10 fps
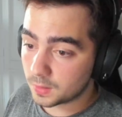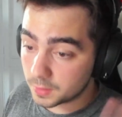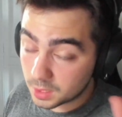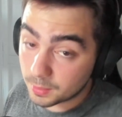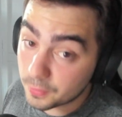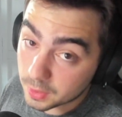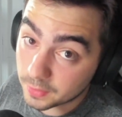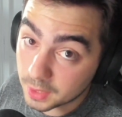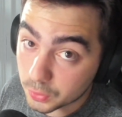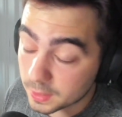Si jamais vous avez
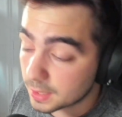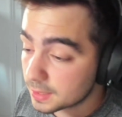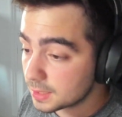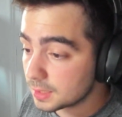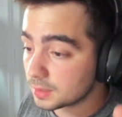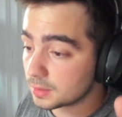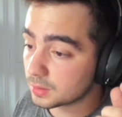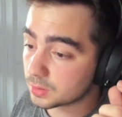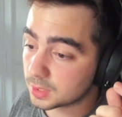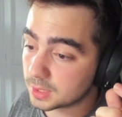des choses à dire,
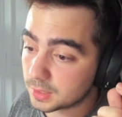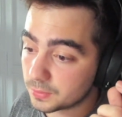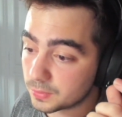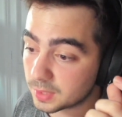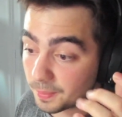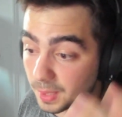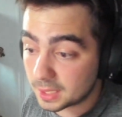qui vous n'avez pas à